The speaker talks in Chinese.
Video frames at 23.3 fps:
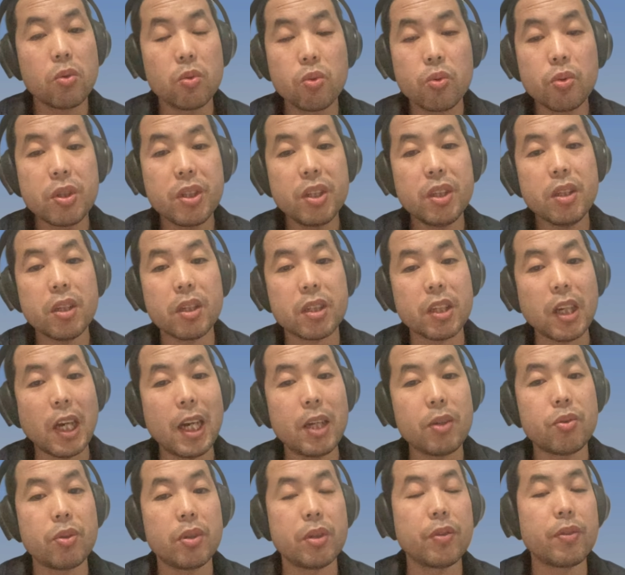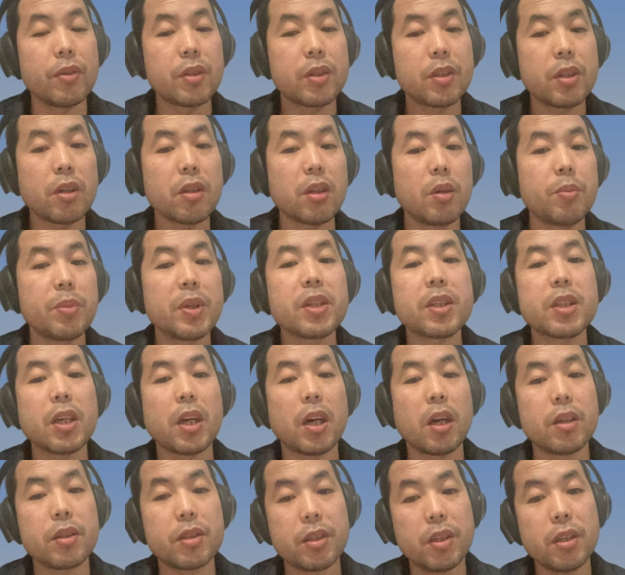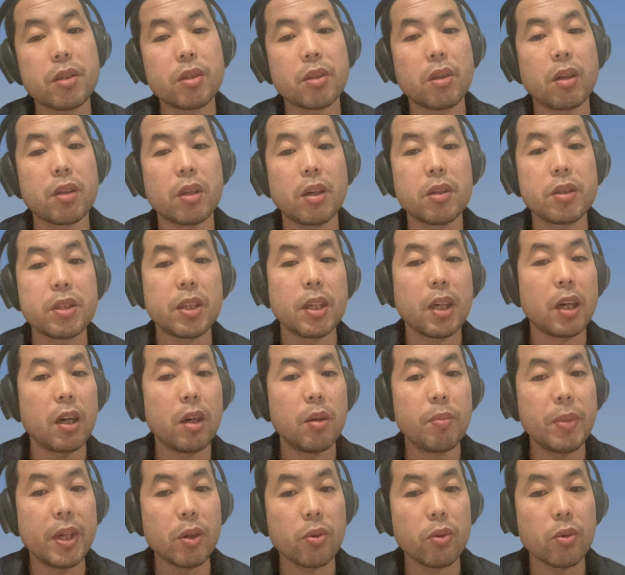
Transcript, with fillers: 如今的差距相当明显啊，截止到当前啊，